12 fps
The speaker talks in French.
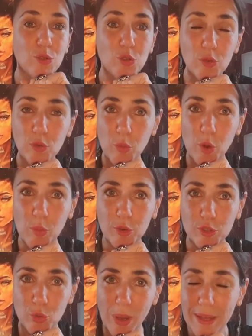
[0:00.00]
de vos
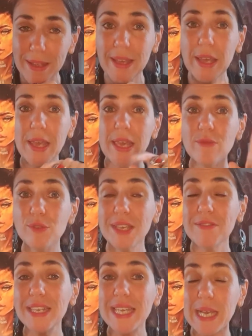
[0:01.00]
propres choix et vous
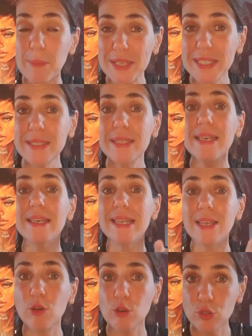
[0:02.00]
avez les capacités
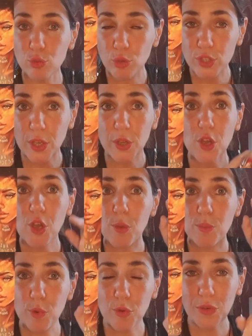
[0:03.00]
et les ressources
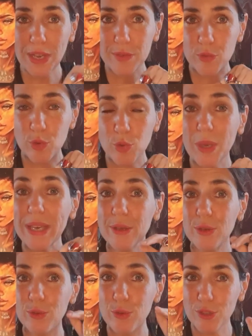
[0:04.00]
pour faire
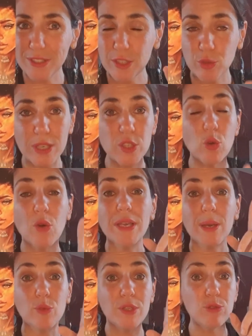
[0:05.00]
évoluer une situation
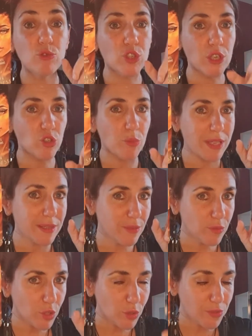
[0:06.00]
et amener du changement
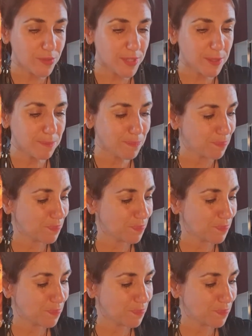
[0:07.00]
dans votre vie.